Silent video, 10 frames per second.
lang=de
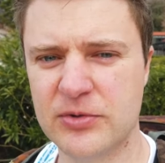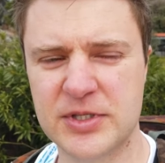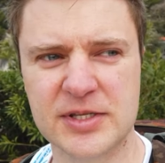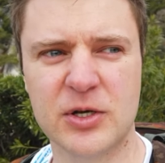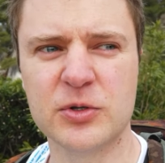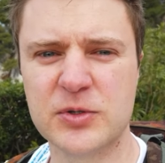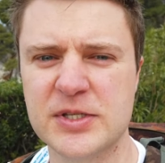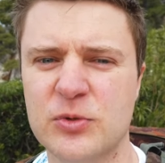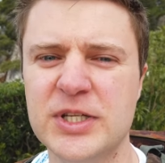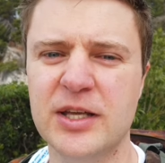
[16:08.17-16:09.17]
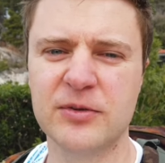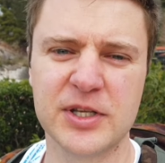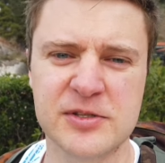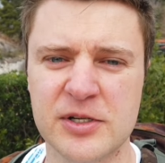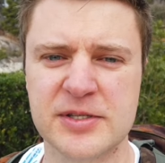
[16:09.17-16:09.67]
das Auto isolieren und
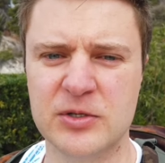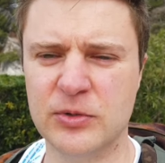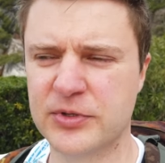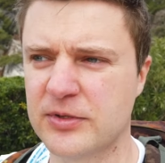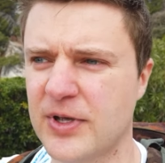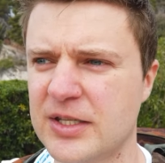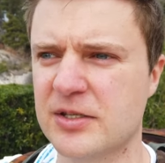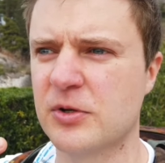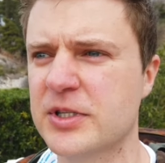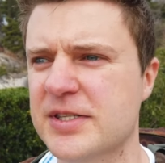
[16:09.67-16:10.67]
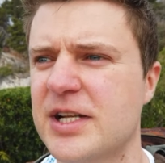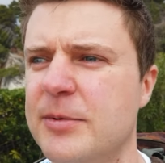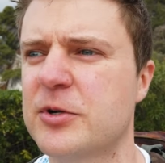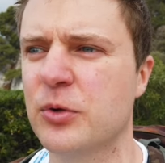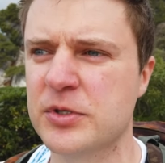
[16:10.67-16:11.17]
dann soll es gelüftet werden. Ihr sollt es
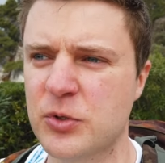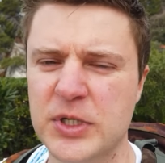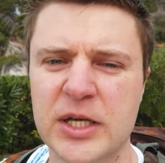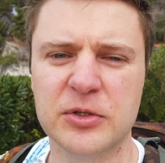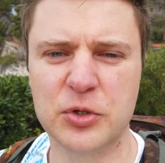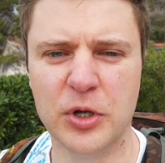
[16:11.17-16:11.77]
selber kontrollieren